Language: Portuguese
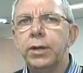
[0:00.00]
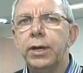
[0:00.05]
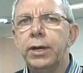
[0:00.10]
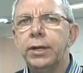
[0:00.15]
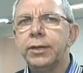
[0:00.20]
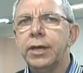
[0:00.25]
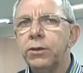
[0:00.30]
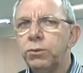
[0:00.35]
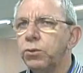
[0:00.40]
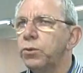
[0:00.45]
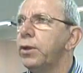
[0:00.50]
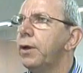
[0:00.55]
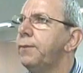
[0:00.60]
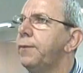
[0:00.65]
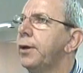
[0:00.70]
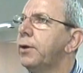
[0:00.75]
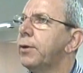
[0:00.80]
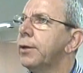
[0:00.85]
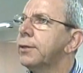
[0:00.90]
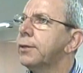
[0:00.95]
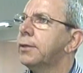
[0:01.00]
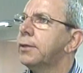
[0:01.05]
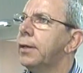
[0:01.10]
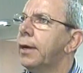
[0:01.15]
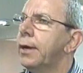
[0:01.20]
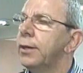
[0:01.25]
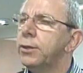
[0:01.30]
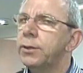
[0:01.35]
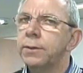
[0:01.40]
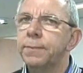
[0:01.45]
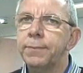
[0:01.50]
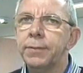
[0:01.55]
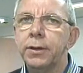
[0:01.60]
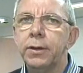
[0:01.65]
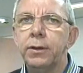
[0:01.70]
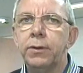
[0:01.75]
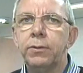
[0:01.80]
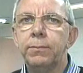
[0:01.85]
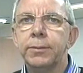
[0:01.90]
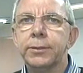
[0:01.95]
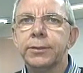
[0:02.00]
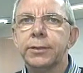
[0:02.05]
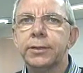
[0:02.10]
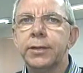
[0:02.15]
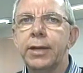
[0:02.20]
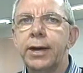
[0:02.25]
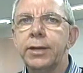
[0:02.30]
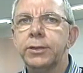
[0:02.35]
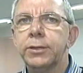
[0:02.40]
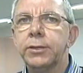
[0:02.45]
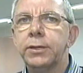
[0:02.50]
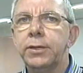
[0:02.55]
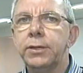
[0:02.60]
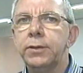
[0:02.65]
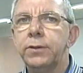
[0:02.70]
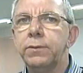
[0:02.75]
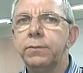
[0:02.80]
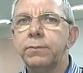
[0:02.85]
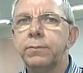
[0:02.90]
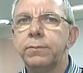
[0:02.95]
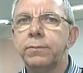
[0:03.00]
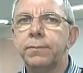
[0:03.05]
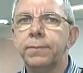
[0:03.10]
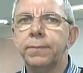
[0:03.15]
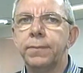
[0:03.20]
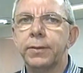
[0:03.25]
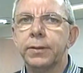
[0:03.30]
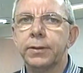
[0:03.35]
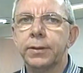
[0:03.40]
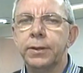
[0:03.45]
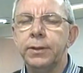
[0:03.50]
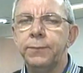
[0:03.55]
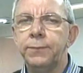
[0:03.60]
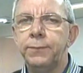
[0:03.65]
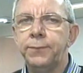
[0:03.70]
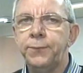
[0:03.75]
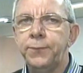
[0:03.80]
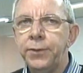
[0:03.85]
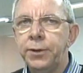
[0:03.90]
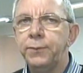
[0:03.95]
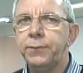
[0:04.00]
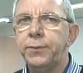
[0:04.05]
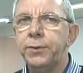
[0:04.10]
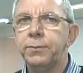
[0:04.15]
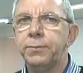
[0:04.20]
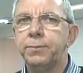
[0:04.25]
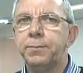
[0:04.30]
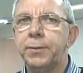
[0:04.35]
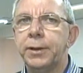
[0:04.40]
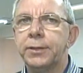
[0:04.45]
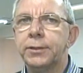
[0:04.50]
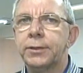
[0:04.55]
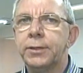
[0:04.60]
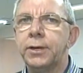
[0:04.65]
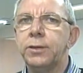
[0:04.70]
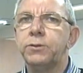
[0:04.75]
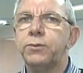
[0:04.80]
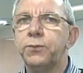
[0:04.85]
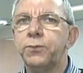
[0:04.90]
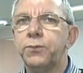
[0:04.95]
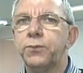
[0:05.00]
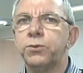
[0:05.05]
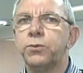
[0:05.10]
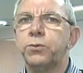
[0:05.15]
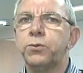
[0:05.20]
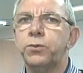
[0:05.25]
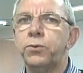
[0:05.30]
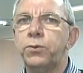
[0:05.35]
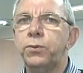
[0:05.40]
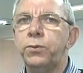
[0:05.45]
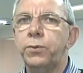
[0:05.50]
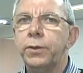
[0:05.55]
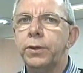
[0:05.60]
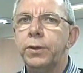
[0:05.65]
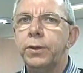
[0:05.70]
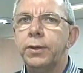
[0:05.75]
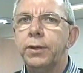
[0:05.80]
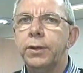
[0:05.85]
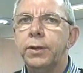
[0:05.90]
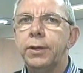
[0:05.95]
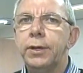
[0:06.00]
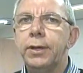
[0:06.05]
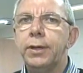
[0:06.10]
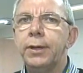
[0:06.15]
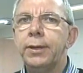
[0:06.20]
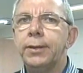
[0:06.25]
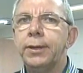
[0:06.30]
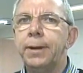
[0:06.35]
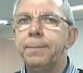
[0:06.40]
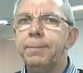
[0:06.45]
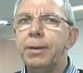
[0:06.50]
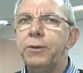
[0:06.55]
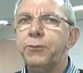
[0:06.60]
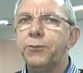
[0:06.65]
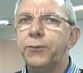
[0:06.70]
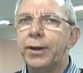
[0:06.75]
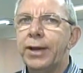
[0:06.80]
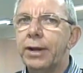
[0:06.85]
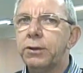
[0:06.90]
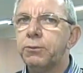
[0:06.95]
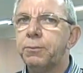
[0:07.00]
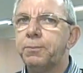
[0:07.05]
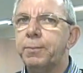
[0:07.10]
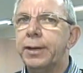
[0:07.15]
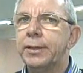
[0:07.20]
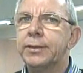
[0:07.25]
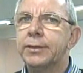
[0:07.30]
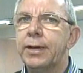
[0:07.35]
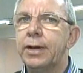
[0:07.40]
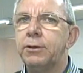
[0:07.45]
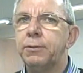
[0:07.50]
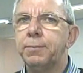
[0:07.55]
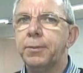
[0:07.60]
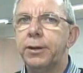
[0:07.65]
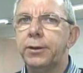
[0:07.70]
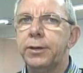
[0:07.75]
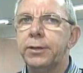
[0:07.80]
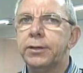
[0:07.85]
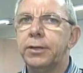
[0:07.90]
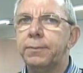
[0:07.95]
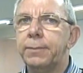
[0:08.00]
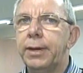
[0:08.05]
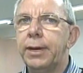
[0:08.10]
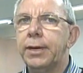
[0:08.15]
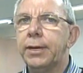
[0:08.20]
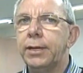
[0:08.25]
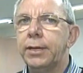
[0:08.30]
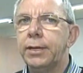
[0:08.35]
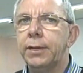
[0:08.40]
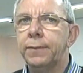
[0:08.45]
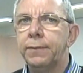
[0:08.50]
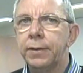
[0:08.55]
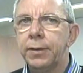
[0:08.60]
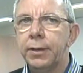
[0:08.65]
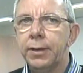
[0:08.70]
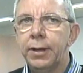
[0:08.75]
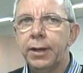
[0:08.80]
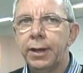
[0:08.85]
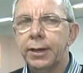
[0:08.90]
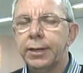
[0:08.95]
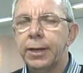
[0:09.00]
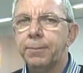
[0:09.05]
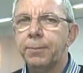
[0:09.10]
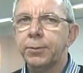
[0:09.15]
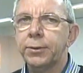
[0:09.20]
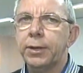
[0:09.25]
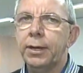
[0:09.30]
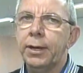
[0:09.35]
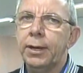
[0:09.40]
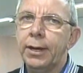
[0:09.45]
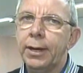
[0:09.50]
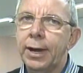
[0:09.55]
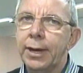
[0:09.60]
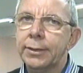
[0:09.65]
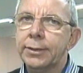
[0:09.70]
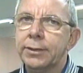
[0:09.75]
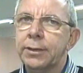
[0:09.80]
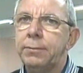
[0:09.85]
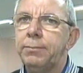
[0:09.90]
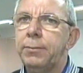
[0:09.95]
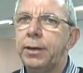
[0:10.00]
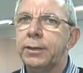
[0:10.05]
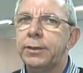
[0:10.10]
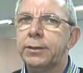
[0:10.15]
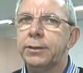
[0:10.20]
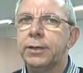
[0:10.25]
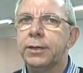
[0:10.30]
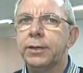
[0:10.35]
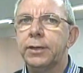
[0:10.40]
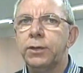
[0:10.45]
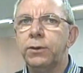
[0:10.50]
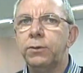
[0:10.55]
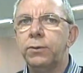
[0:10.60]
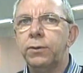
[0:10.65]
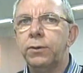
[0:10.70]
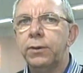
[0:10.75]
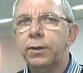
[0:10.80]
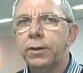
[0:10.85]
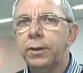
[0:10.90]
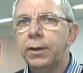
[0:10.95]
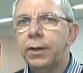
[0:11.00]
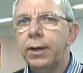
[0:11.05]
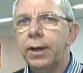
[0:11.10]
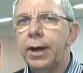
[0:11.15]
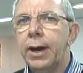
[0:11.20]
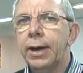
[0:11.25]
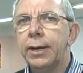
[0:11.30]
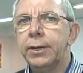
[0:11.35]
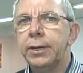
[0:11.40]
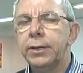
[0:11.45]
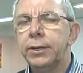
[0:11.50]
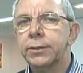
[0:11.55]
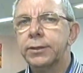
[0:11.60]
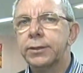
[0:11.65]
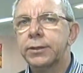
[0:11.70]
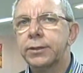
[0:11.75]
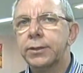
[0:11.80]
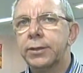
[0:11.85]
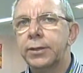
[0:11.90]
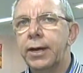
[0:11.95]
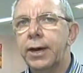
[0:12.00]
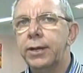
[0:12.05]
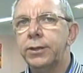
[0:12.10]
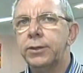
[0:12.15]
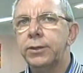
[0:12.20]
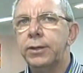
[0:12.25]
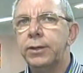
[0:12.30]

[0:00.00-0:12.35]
É, tem tudo a ver com a cidade. Uma cidade que, não, que vive o presente e o futuro. E também falar do passado para nós é uma alegria. Até porque a semente se criou aqui na nossa cidade